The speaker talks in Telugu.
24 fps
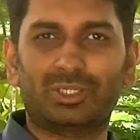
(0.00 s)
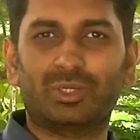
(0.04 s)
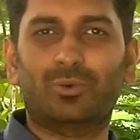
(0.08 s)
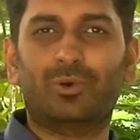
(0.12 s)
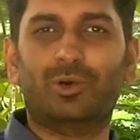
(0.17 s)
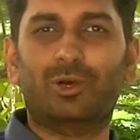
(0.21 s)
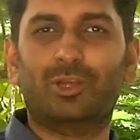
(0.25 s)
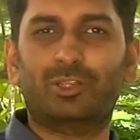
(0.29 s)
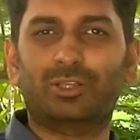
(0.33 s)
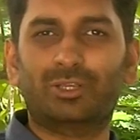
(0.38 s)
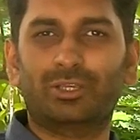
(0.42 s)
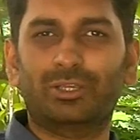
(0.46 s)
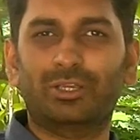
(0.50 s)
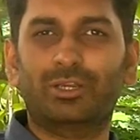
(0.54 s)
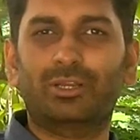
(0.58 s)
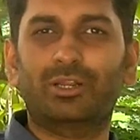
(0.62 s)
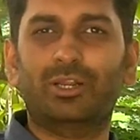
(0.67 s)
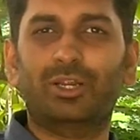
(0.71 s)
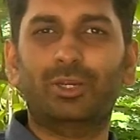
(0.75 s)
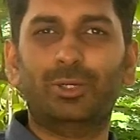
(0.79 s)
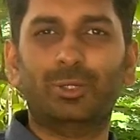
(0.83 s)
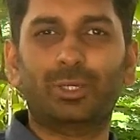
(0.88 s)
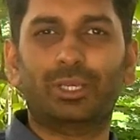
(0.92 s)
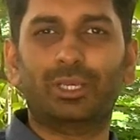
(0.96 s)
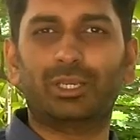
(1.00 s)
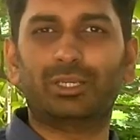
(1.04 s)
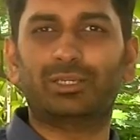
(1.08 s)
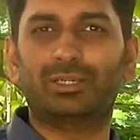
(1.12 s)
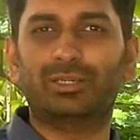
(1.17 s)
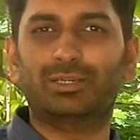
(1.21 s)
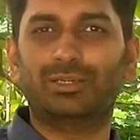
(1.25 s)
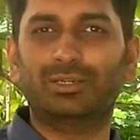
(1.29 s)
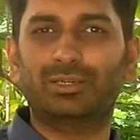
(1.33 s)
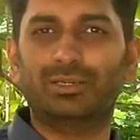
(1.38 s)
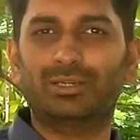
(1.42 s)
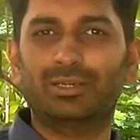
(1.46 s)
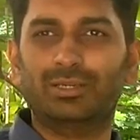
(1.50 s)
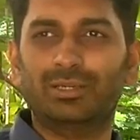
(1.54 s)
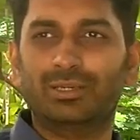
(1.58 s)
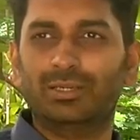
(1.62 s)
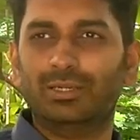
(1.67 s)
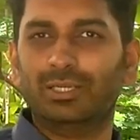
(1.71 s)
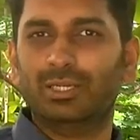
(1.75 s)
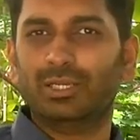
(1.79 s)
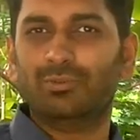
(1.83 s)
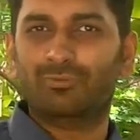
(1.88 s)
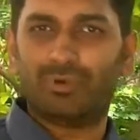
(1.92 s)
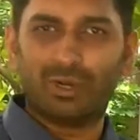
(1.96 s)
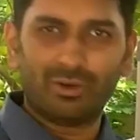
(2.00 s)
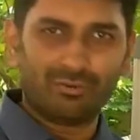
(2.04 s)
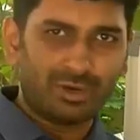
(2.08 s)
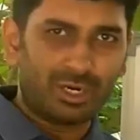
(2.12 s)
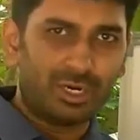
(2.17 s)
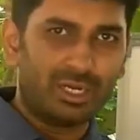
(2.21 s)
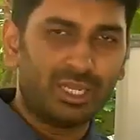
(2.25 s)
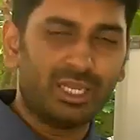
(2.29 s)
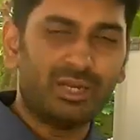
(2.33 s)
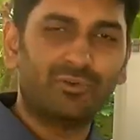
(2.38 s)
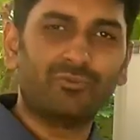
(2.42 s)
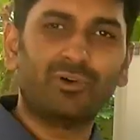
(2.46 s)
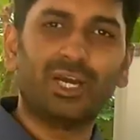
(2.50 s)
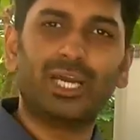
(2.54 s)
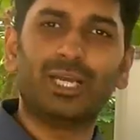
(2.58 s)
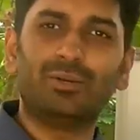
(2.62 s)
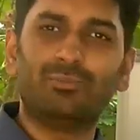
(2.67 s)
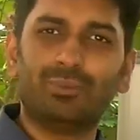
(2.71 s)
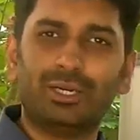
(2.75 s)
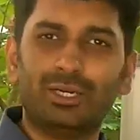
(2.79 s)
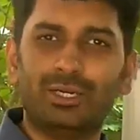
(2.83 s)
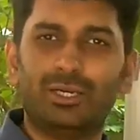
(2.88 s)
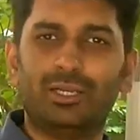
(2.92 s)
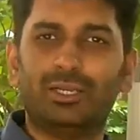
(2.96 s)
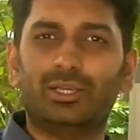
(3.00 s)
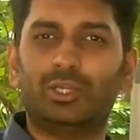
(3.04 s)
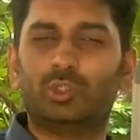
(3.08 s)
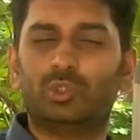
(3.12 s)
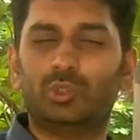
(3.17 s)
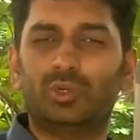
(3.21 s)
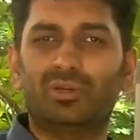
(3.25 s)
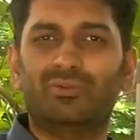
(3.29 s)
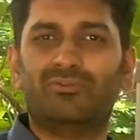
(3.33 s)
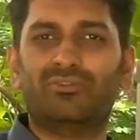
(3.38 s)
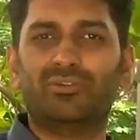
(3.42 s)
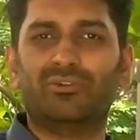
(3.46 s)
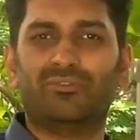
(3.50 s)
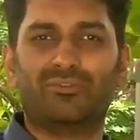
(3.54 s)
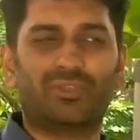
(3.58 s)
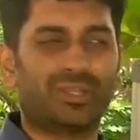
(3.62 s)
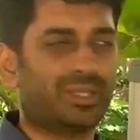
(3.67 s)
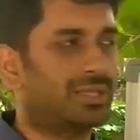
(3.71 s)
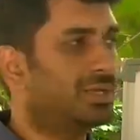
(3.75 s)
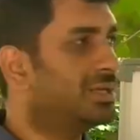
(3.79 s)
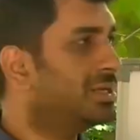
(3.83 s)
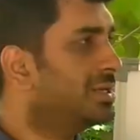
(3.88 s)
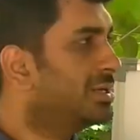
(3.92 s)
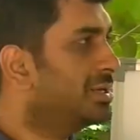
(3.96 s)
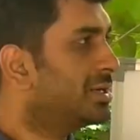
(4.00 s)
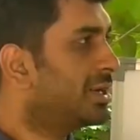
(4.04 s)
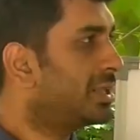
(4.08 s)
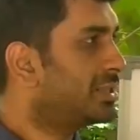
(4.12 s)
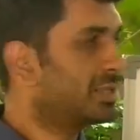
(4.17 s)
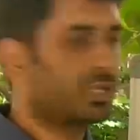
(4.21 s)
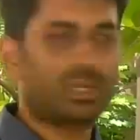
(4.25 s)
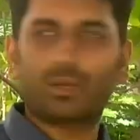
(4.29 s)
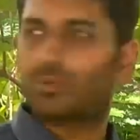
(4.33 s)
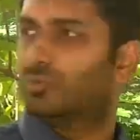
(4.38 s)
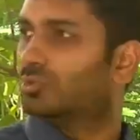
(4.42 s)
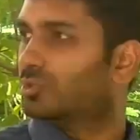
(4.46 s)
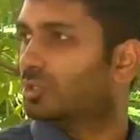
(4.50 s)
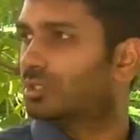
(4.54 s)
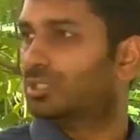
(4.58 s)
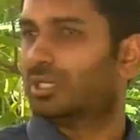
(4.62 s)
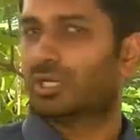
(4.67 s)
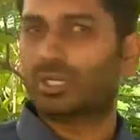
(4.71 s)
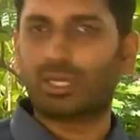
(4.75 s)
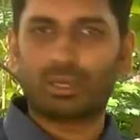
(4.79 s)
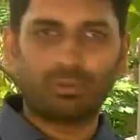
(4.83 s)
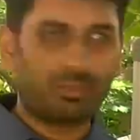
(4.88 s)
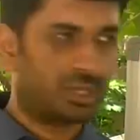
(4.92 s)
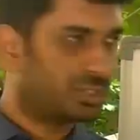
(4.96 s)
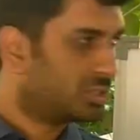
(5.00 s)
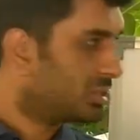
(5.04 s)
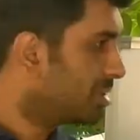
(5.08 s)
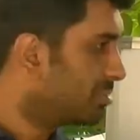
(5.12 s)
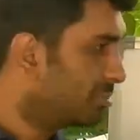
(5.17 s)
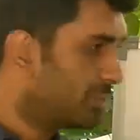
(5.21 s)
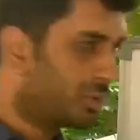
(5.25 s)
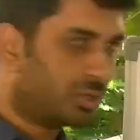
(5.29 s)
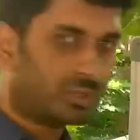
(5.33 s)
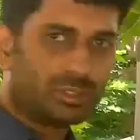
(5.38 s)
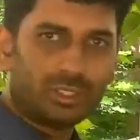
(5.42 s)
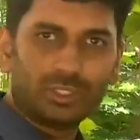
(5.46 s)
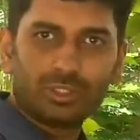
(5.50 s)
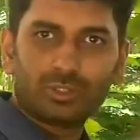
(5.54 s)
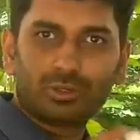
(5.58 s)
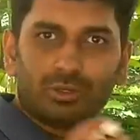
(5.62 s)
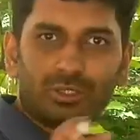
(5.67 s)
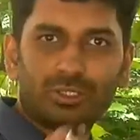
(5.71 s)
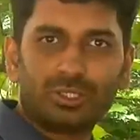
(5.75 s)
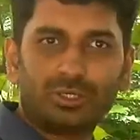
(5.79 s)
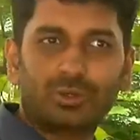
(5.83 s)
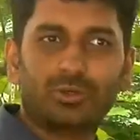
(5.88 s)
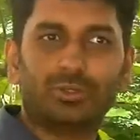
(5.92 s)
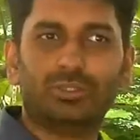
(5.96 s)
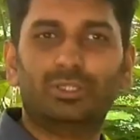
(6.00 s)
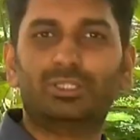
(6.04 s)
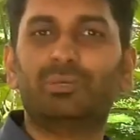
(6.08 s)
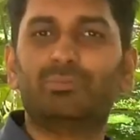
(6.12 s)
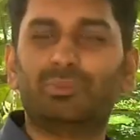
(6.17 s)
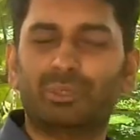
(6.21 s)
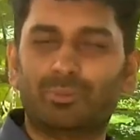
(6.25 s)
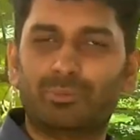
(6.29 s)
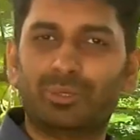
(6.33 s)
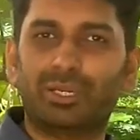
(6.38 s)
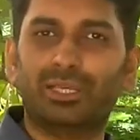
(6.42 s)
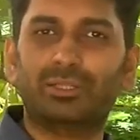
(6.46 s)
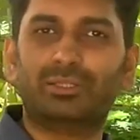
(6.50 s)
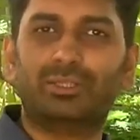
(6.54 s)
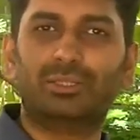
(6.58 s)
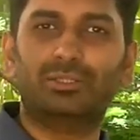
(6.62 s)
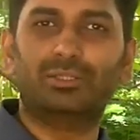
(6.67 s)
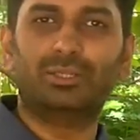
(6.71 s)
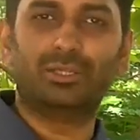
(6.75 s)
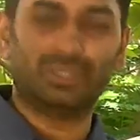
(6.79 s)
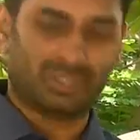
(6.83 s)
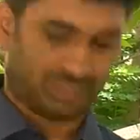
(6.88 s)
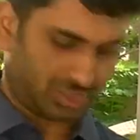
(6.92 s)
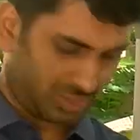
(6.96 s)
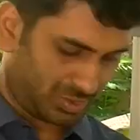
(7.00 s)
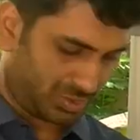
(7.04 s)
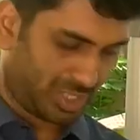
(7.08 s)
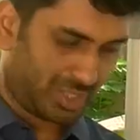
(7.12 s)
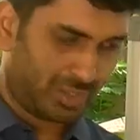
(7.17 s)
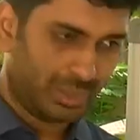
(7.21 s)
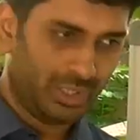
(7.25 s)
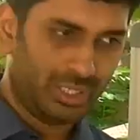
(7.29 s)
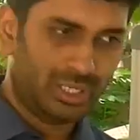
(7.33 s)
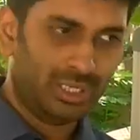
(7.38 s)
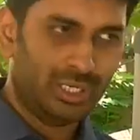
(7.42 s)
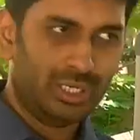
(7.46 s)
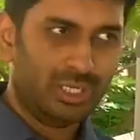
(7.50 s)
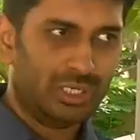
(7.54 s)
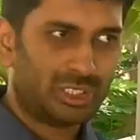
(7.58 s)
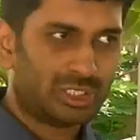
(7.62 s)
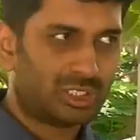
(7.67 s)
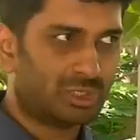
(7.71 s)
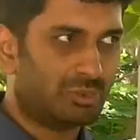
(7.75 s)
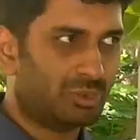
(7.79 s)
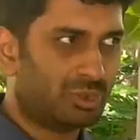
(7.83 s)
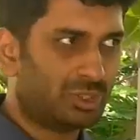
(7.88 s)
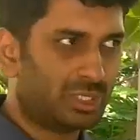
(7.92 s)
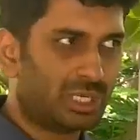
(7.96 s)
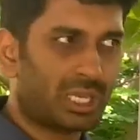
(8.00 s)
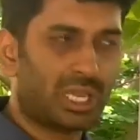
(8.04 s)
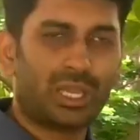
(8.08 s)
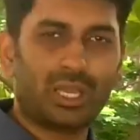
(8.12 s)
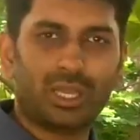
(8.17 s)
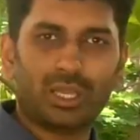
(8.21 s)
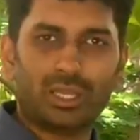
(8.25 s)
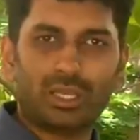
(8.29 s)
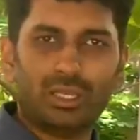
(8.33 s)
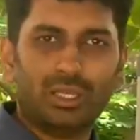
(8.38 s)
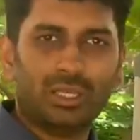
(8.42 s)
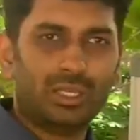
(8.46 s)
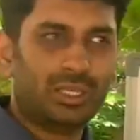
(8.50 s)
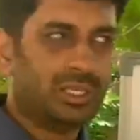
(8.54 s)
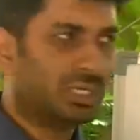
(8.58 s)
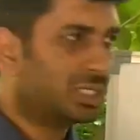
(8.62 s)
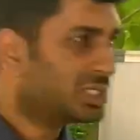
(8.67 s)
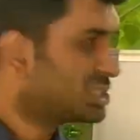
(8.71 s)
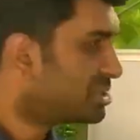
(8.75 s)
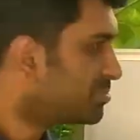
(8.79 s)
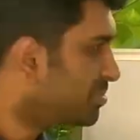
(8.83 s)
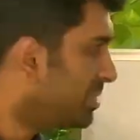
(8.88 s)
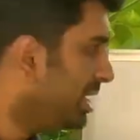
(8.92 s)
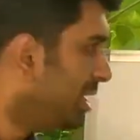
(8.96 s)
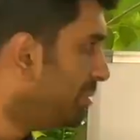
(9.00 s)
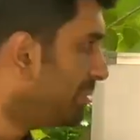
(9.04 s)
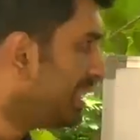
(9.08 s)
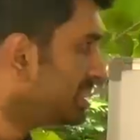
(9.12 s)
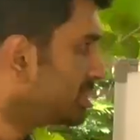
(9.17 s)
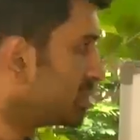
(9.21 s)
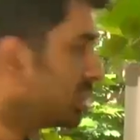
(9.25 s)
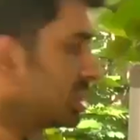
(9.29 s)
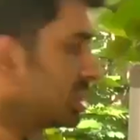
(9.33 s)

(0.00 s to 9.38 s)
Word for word: వాచింగ్ watching ఎడ్యుకేషన్ వాళ్ళ వరల్డ్ ఎన్వైరన్మెంట్ డే జూన్ ఫిఫ్త్ అందుకే కొంచెం చెట్ల మధ్యలో బోర్డు తీసుకొచ్చి కొంచెం చెప్పే ప్రయత్నం చేస్తున్నాం సో ముందుగా స్పీడ్ మ్యాథ్స్